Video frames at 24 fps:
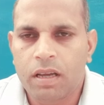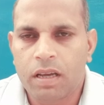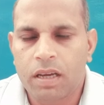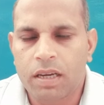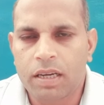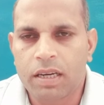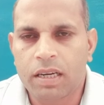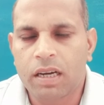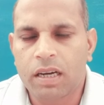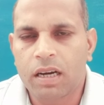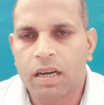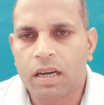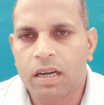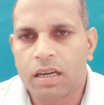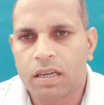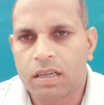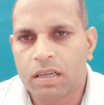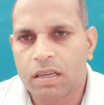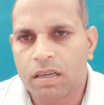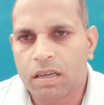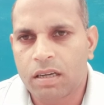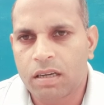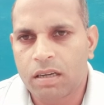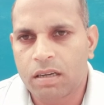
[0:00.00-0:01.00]
इनका
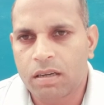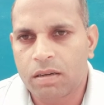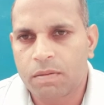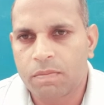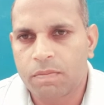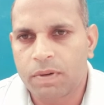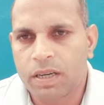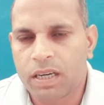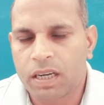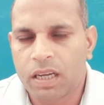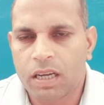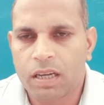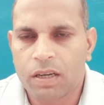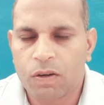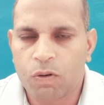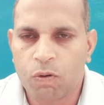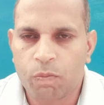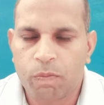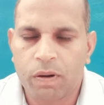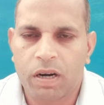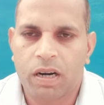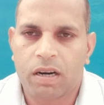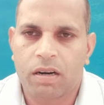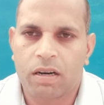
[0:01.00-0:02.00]
इनके
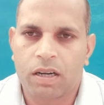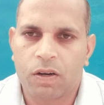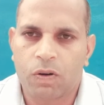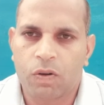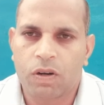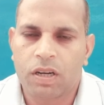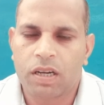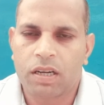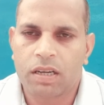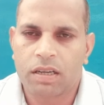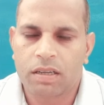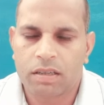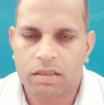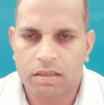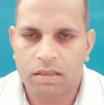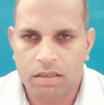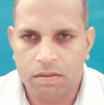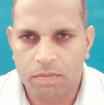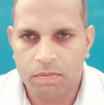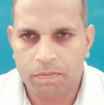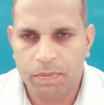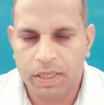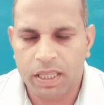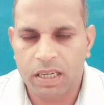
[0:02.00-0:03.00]
ऊपर इन्होंने
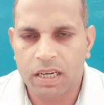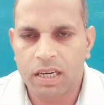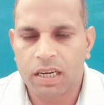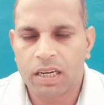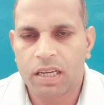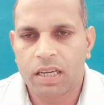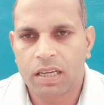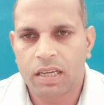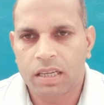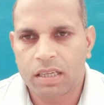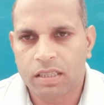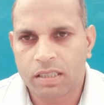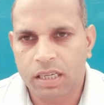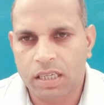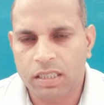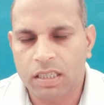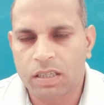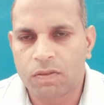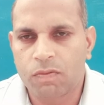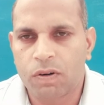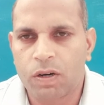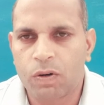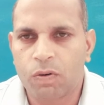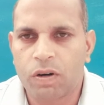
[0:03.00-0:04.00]
पत्नी ने
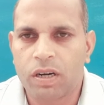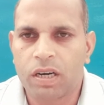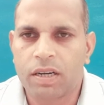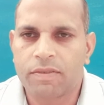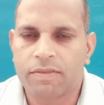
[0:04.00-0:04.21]
सेक्शन 125